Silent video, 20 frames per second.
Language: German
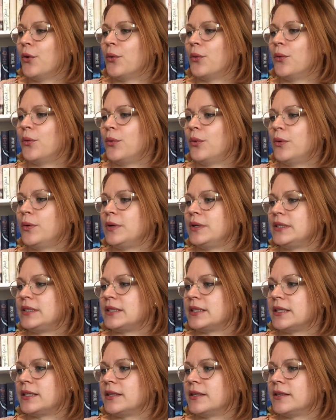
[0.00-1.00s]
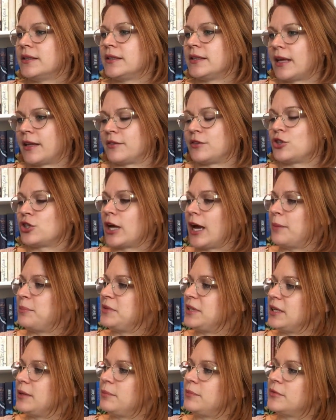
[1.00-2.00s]
Und äh, ja, sie
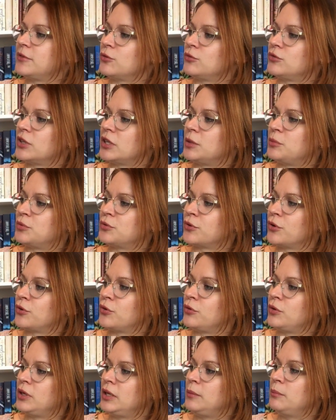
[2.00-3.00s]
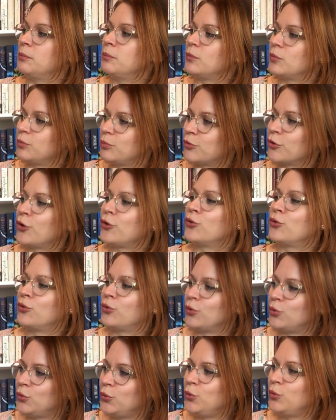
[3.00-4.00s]
schreibt eben unter dem Pseudonym,
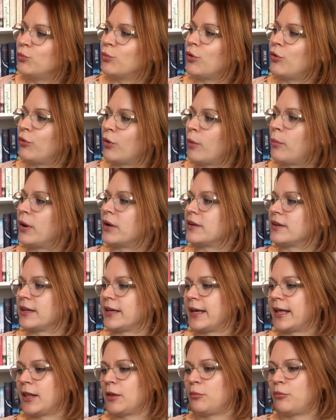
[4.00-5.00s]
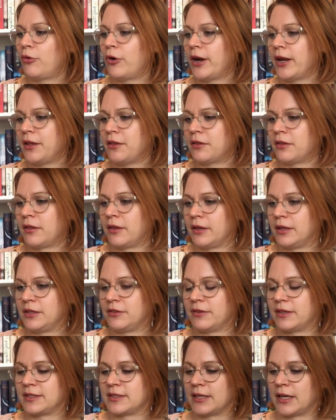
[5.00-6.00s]
Pseudonym Robert Galbraith.
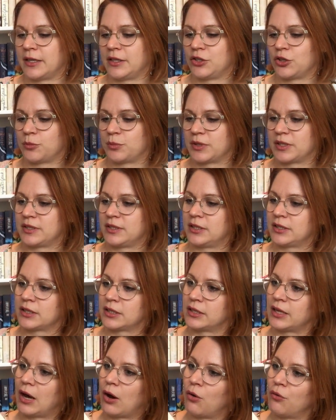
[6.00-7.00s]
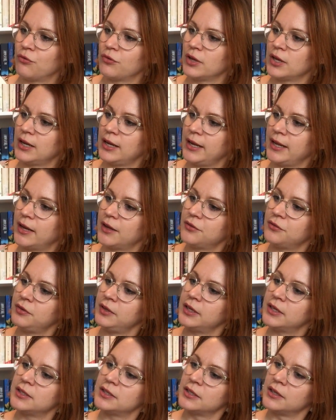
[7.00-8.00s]
Ich weiß gar nicht, ob das hier drin aufgeklärt
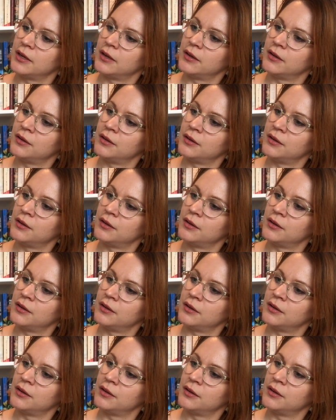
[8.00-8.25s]
wird.